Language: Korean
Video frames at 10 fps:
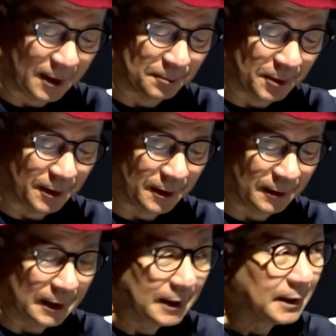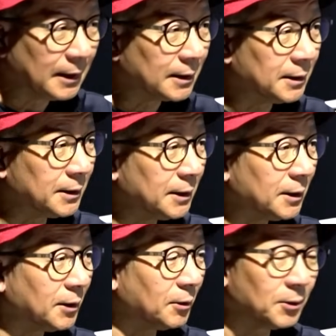스나이퍼인데요. 음.
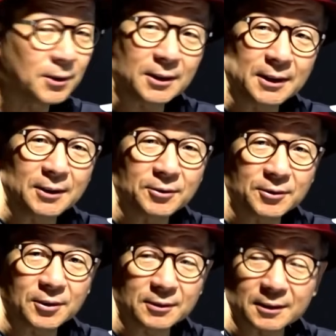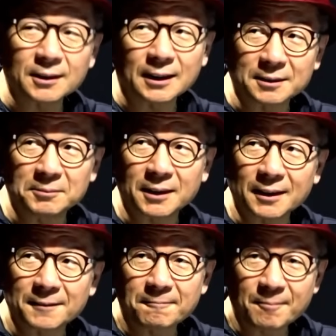드디어 오늘 이준석 끝났습니다.
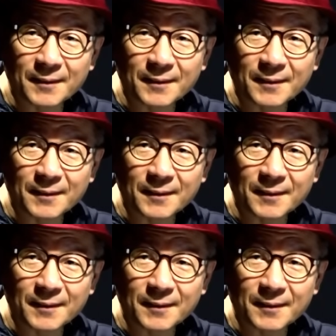